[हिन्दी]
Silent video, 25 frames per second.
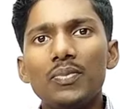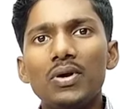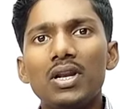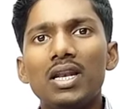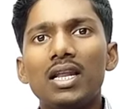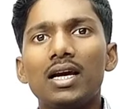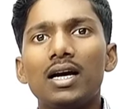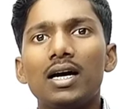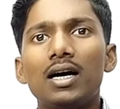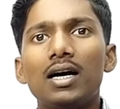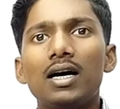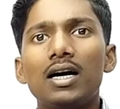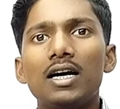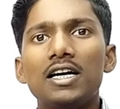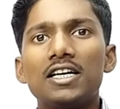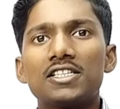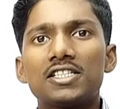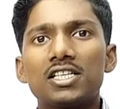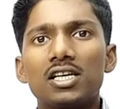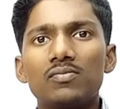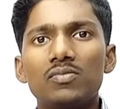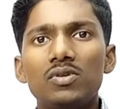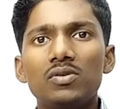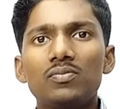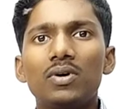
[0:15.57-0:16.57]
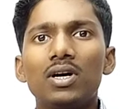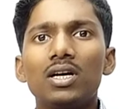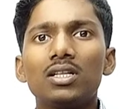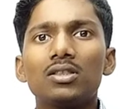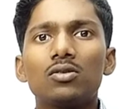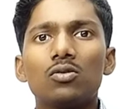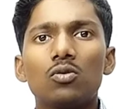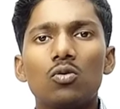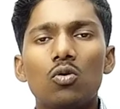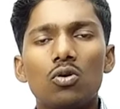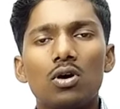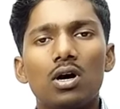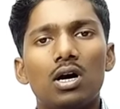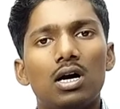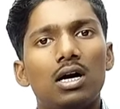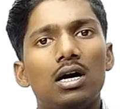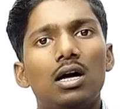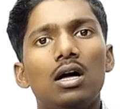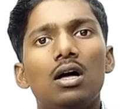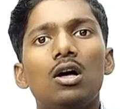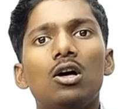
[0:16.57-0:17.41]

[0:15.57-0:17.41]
मिलेगा ऐसा भी बात होगा